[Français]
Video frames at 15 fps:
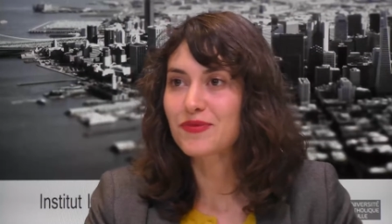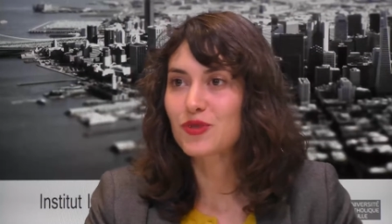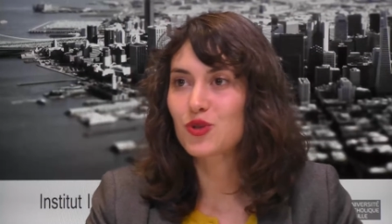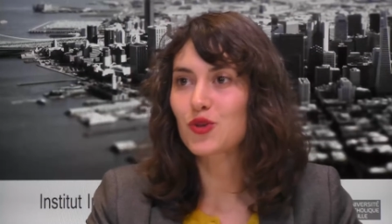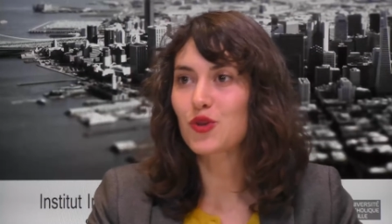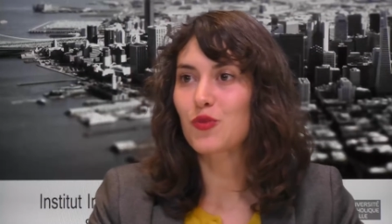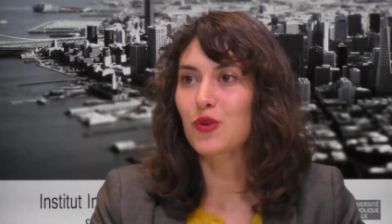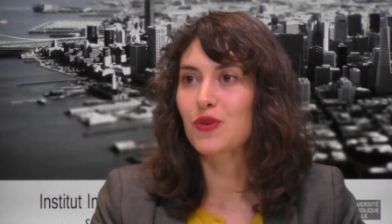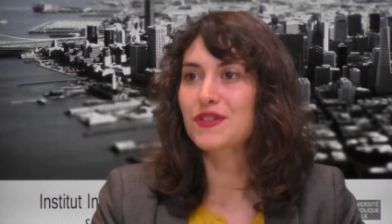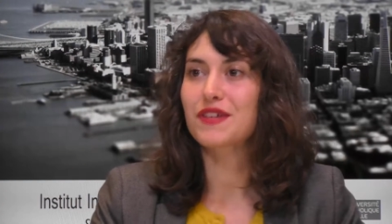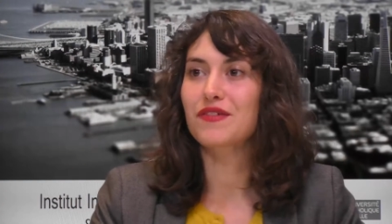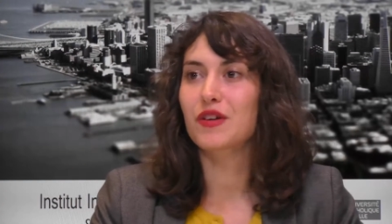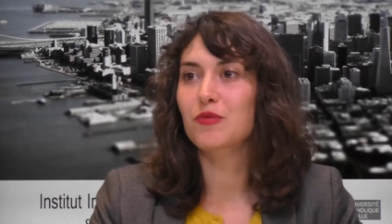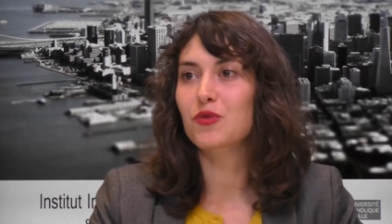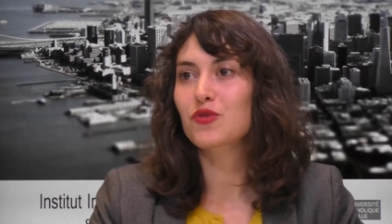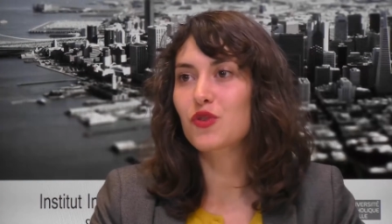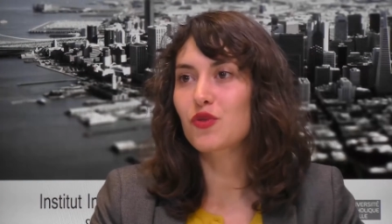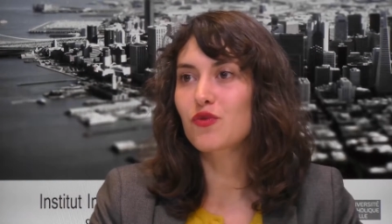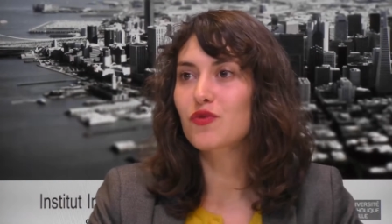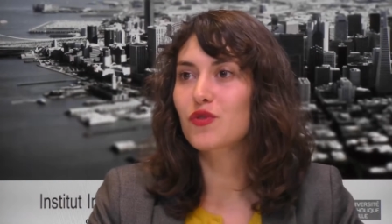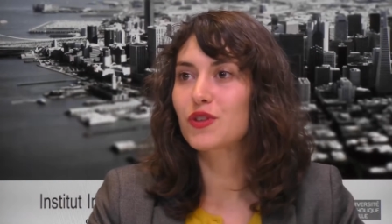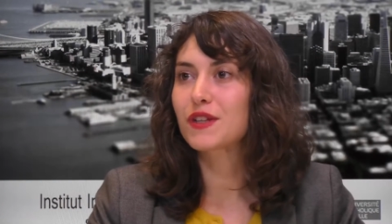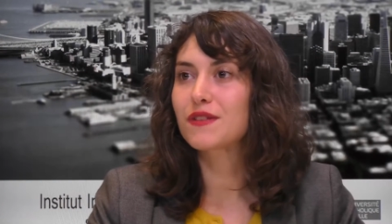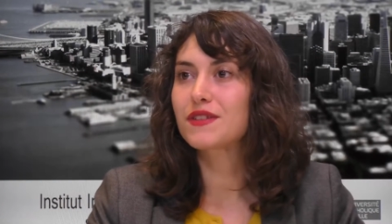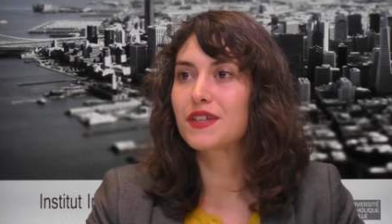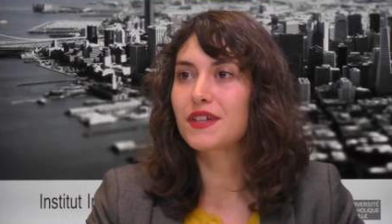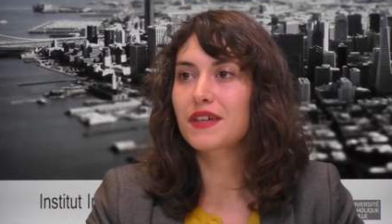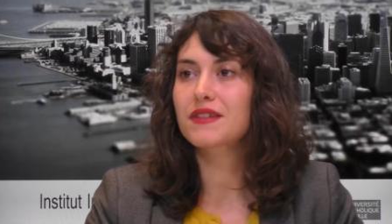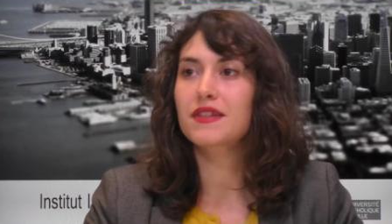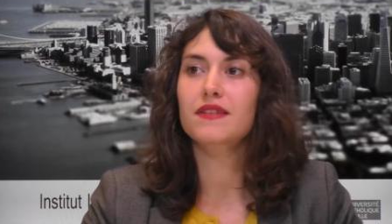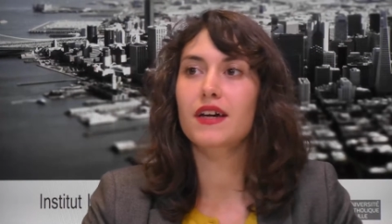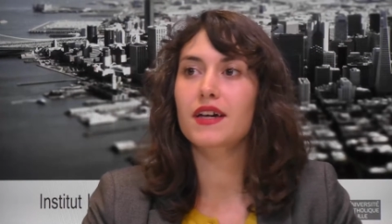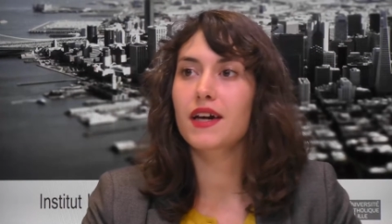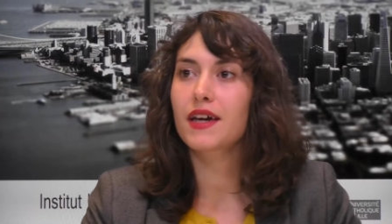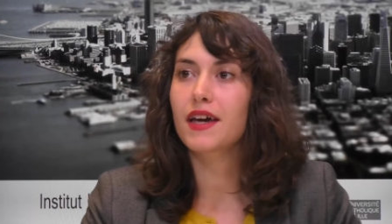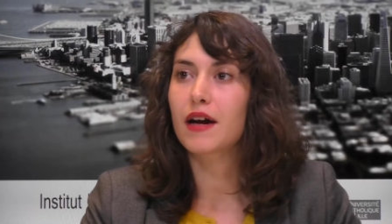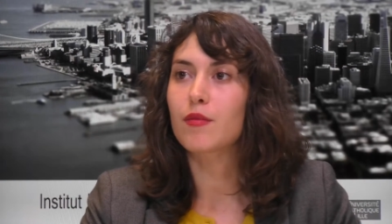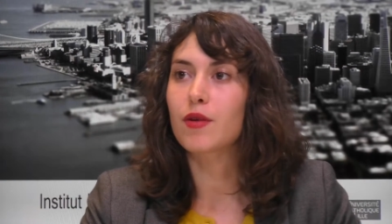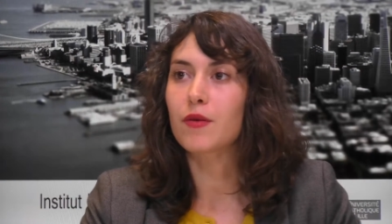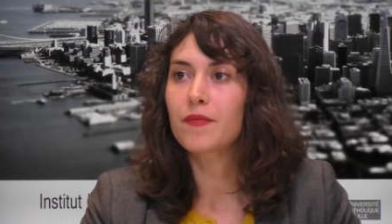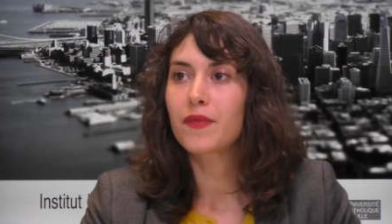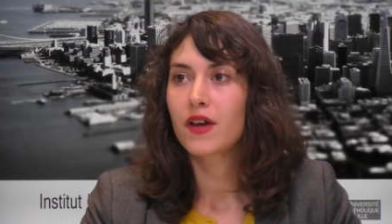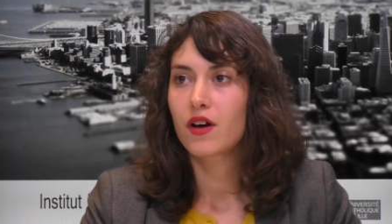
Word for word: justement, c'est vraiment ce que vous venez de dire, c'est agréable.